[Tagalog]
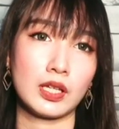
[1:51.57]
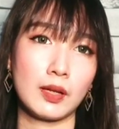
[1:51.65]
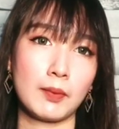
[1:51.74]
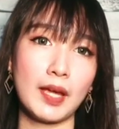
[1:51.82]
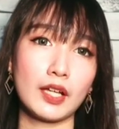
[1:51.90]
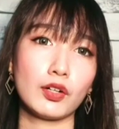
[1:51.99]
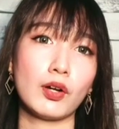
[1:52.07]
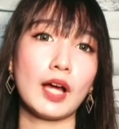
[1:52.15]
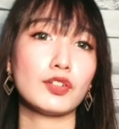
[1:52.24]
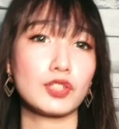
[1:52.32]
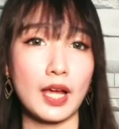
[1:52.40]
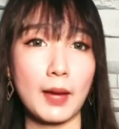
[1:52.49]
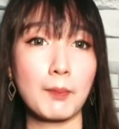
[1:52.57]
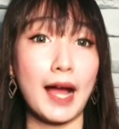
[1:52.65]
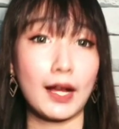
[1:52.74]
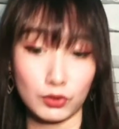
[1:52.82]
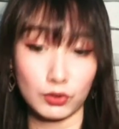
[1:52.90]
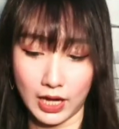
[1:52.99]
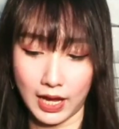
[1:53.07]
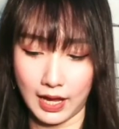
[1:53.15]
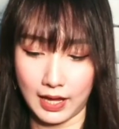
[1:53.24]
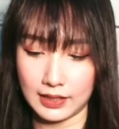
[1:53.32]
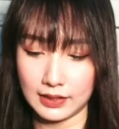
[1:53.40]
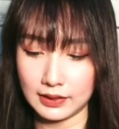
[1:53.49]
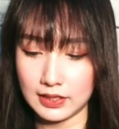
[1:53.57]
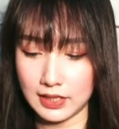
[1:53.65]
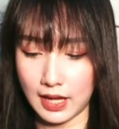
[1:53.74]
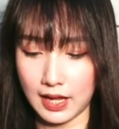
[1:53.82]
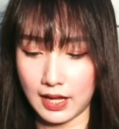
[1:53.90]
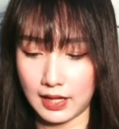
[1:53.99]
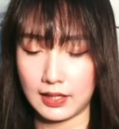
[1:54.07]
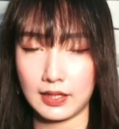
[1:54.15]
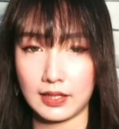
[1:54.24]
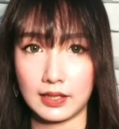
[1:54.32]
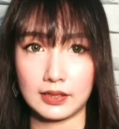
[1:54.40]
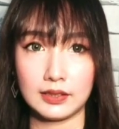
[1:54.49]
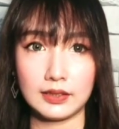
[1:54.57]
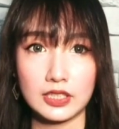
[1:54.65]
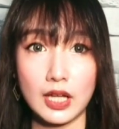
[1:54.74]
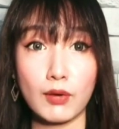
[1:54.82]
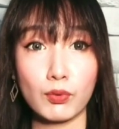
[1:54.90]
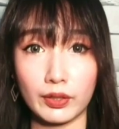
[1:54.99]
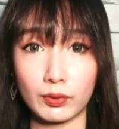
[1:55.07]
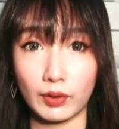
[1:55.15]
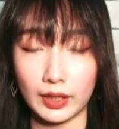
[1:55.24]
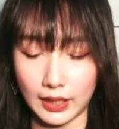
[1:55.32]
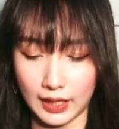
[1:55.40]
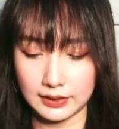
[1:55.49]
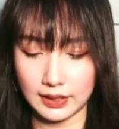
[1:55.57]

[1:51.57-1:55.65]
Pero ano siya, bago siya ha. Hindi siya hindi siya ukay-ukay, guys.